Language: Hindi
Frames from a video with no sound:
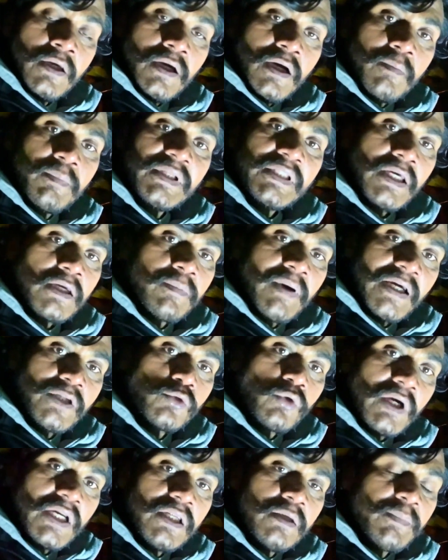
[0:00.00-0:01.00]
अब बताइए भाई
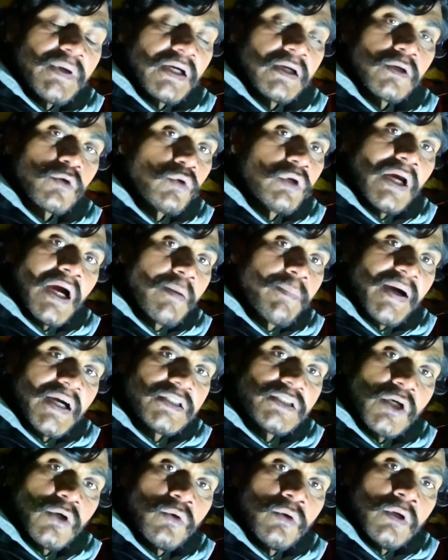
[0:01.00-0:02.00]
दिवाली में अगर कोई आप आ
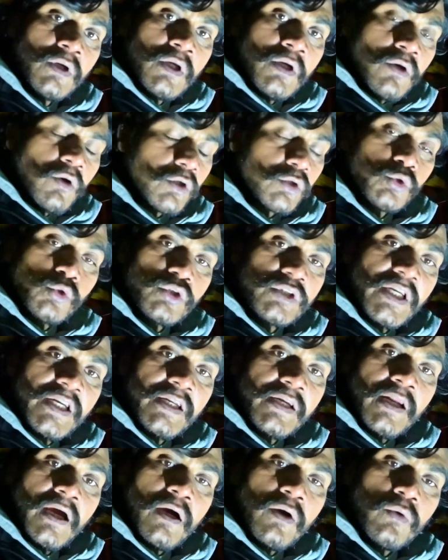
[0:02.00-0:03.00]
जाओ और दो जने
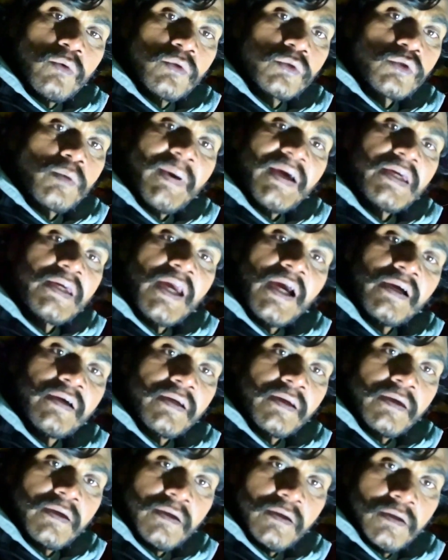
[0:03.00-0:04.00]
ना हों तो भाई क्या
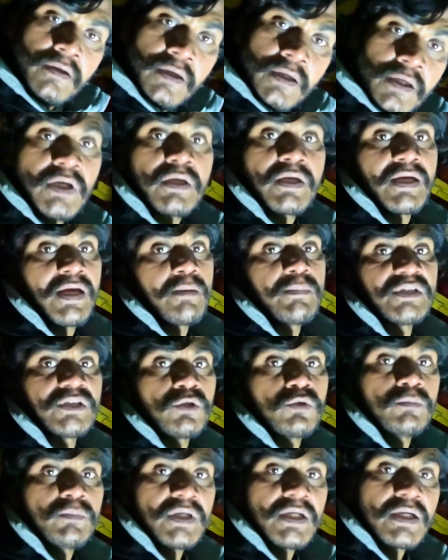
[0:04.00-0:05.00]
करेंगे अब क्या
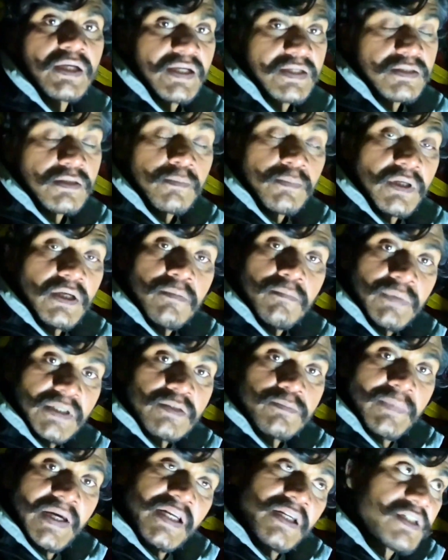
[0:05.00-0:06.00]
बताऊँ मैं कैसे मैं
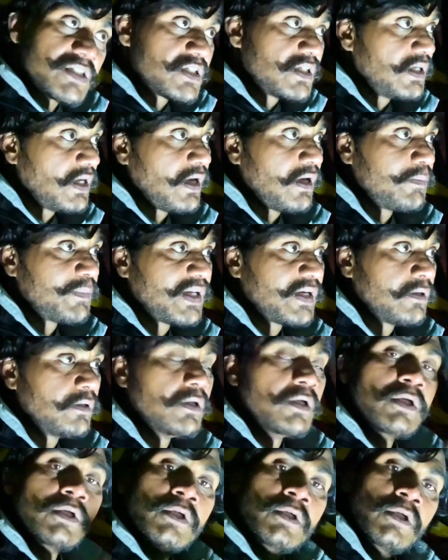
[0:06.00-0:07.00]
बस मैनेज किया है मैंने
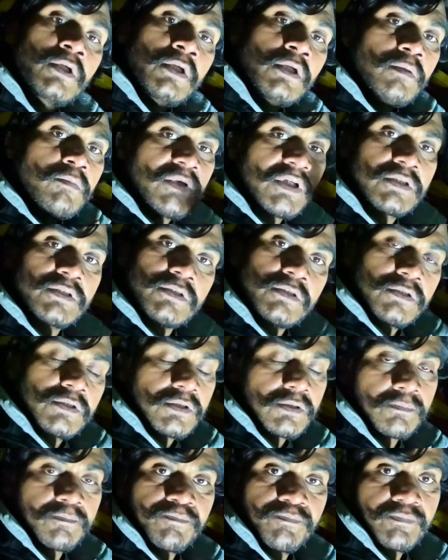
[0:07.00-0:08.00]
बस
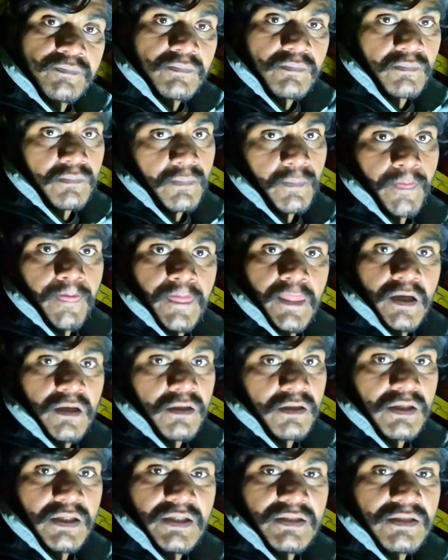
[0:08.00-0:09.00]

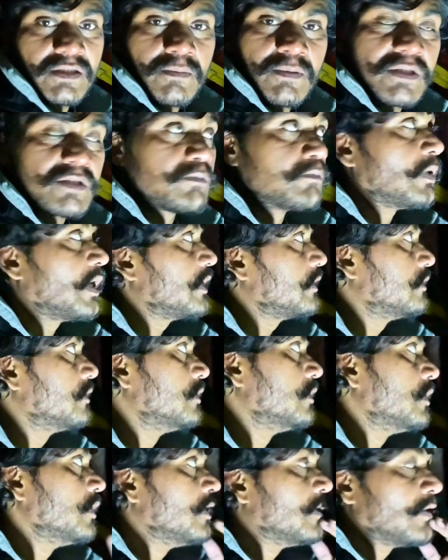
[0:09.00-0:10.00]
कैसे बस भाई
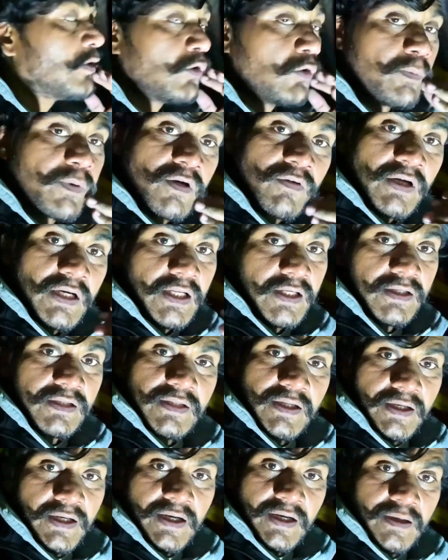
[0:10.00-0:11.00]
ऊपर वाले की
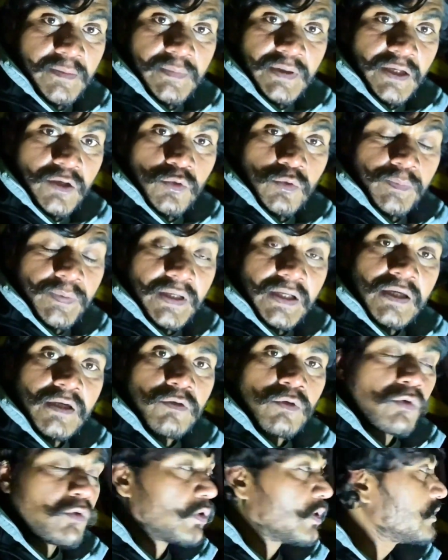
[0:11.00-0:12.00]
दया है मेरे ऊपर की
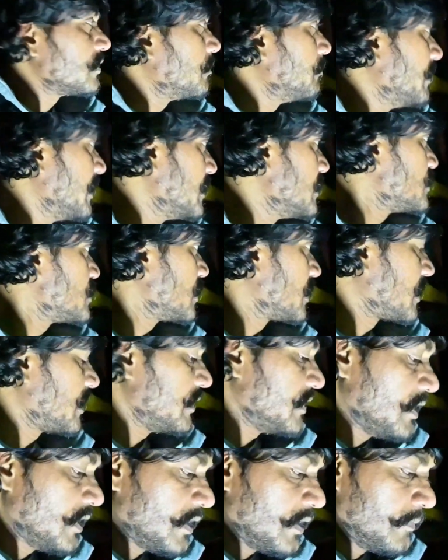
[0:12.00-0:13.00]
उन्होंने सब मैनेज करा
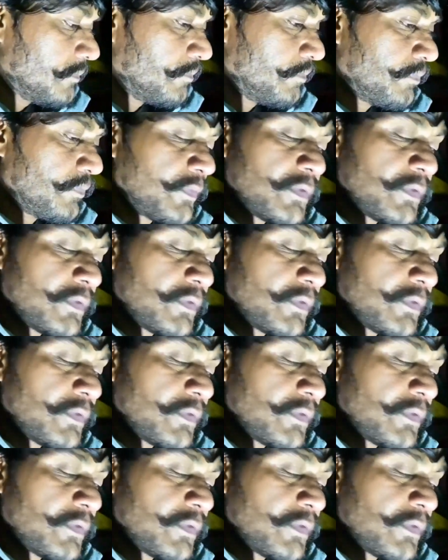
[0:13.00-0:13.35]
दिया है